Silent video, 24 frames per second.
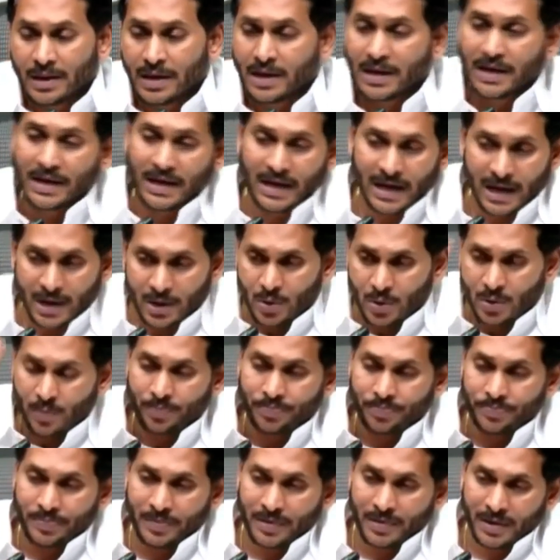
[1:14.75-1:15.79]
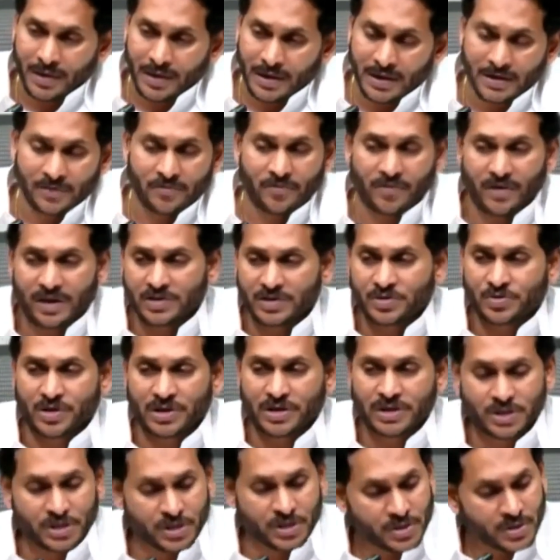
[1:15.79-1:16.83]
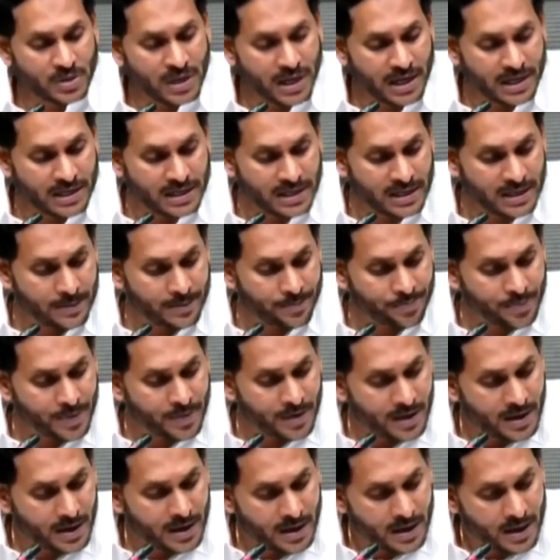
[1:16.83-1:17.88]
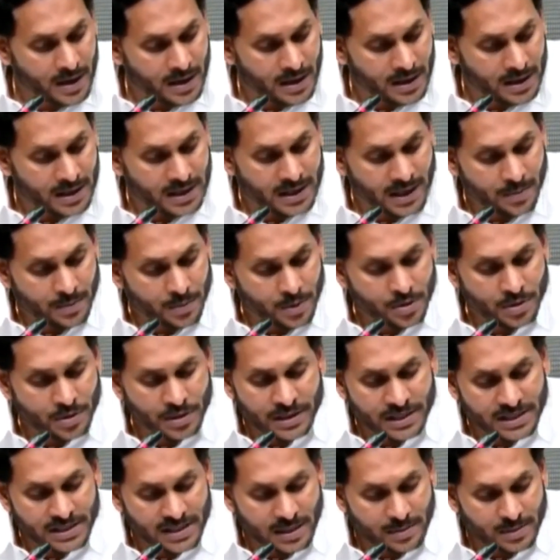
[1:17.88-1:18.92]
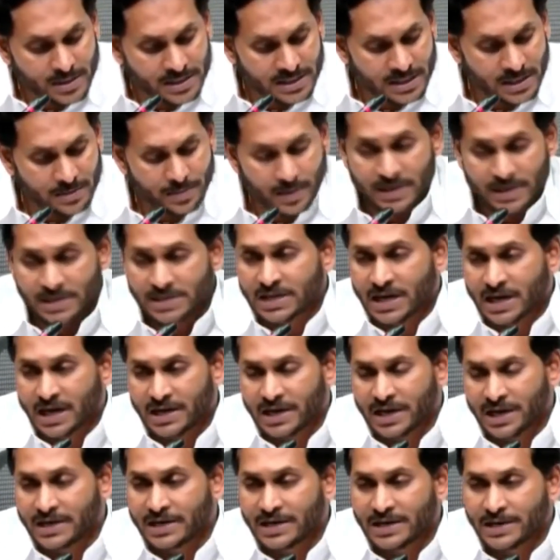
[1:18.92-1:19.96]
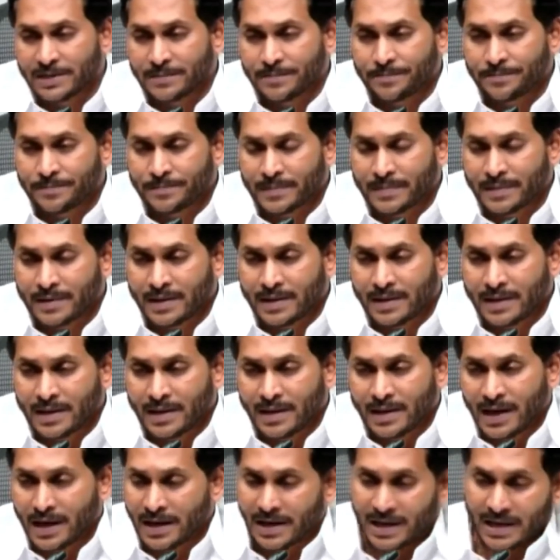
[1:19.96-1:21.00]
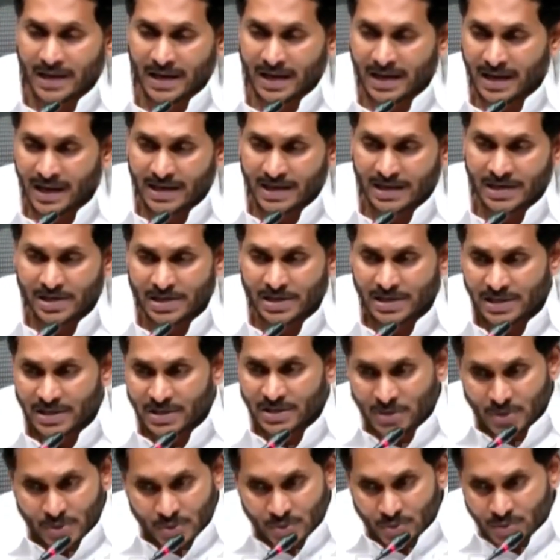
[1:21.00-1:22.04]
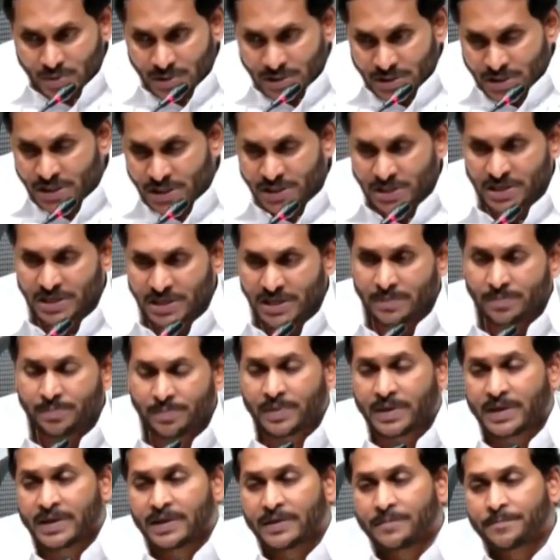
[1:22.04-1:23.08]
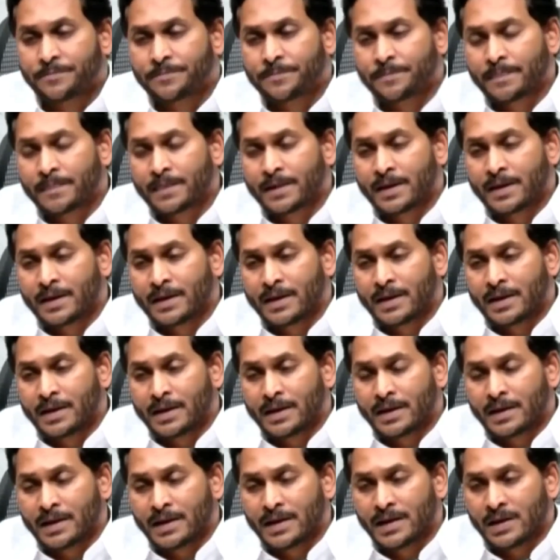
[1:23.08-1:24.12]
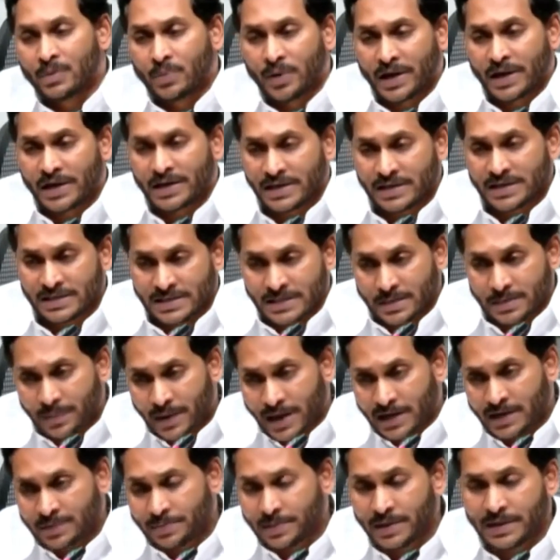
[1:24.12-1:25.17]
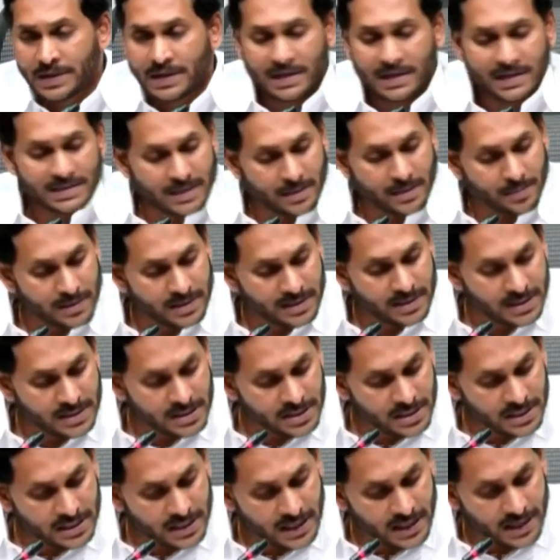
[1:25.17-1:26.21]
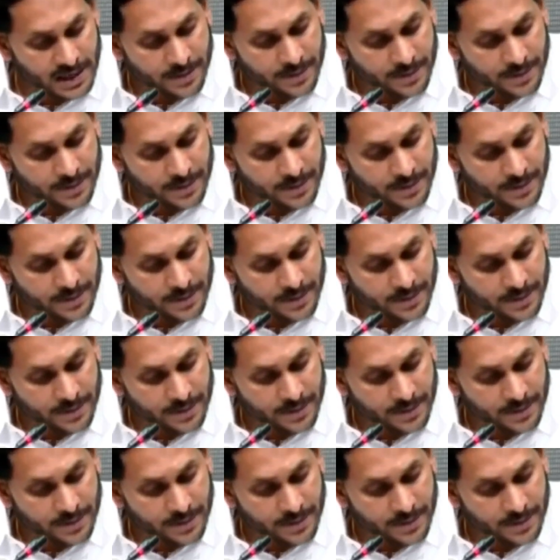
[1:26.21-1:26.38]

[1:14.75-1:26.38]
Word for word: ఇక ఎలాగూ ఇన్ఫ్రాస్ట్రక్చర్ కానీ ఈ కమ్యూనిటీ సమస్యల పరిష్కారానికి అంటే ఎన్ఆర్ఏజిఎస్ ఈ జీజీఎంపీ ఈ వేరియస్ డిపార్ట్మెంట్లకు సంబంధించిన